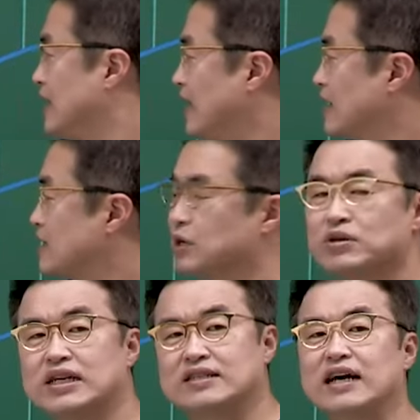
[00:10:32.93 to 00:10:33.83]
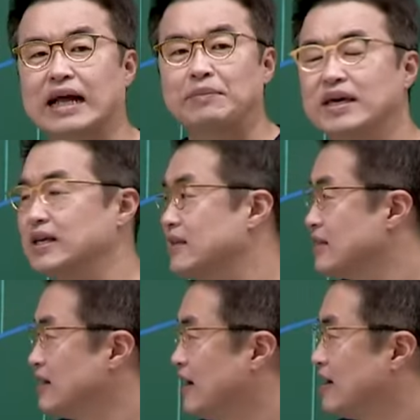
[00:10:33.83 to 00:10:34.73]
어, 그리고 이제 그가
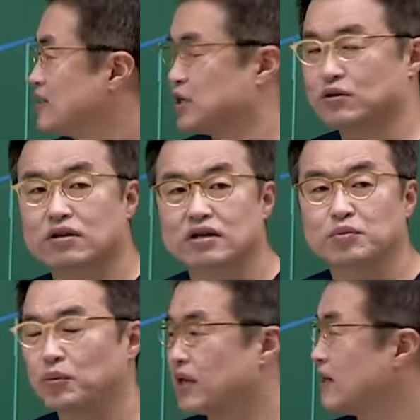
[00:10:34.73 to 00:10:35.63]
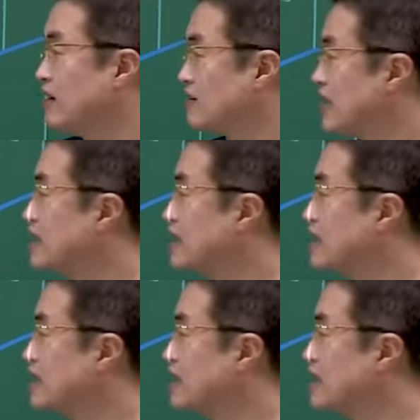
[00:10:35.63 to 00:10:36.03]
남긴 어, 저서들을 보면요. 그